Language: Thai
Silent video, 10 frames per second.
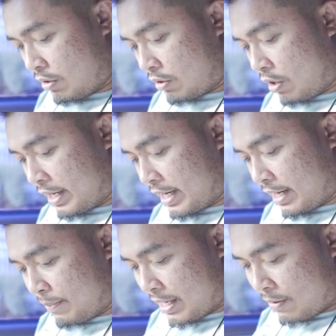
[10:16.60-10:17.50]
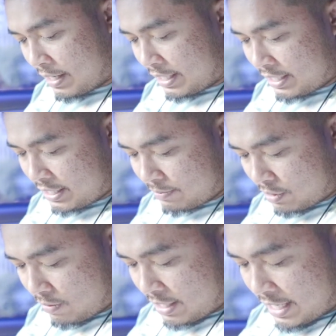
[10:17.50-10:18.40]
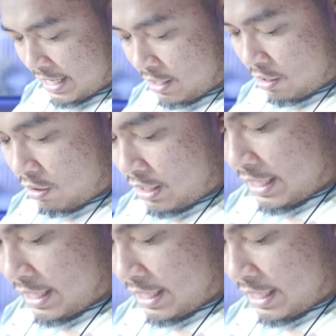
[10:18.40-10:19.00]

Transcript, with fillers: ต้องถอดอย่างระมัดระวังนิดนึงเพราะว่าหนังก็ค่อน